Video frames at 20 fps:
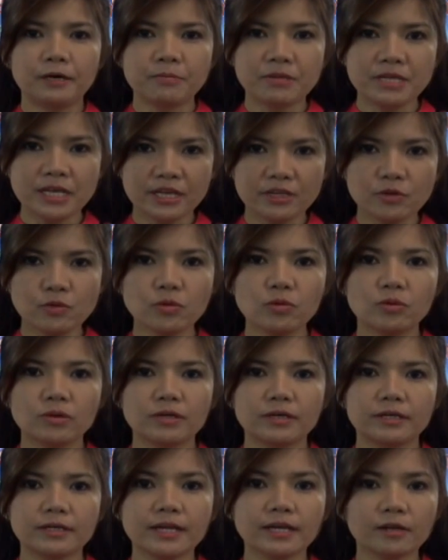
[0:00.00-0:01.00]
มีอายุ
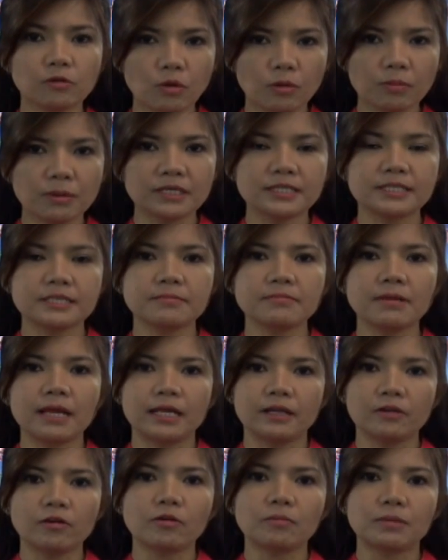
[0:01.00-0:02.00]
นักกว่าเมืองเจียงให
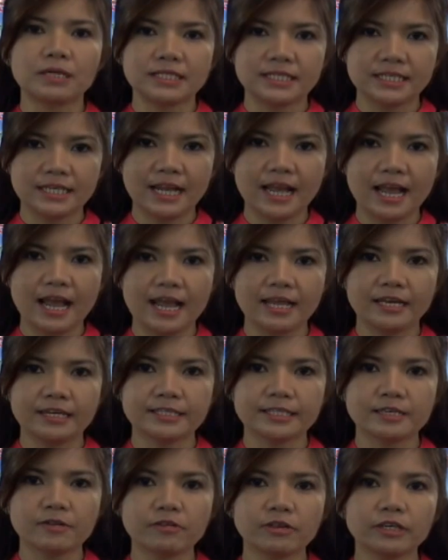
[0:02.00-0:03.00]
ม่แล้วก็เมืองเจียงไฮ้
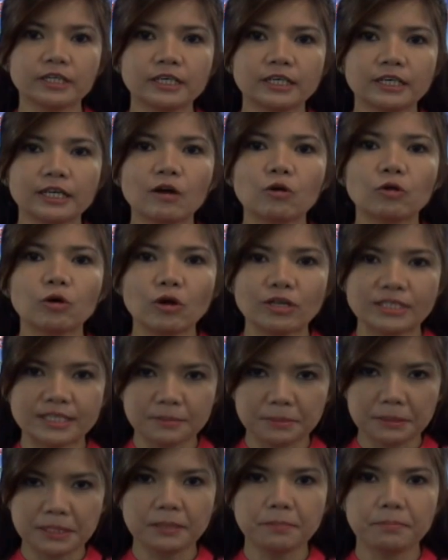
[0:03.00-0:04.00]
นะเจ้าก็คือ
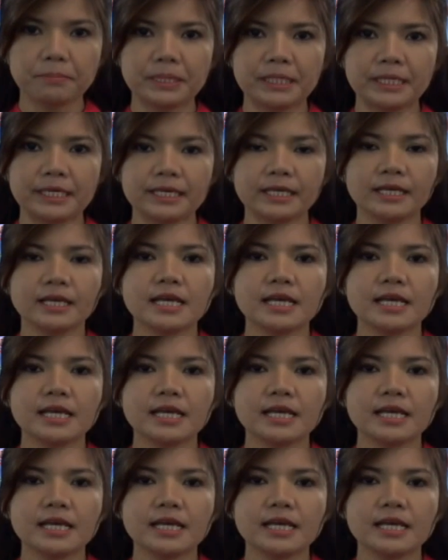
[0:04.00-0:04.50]
917 ปี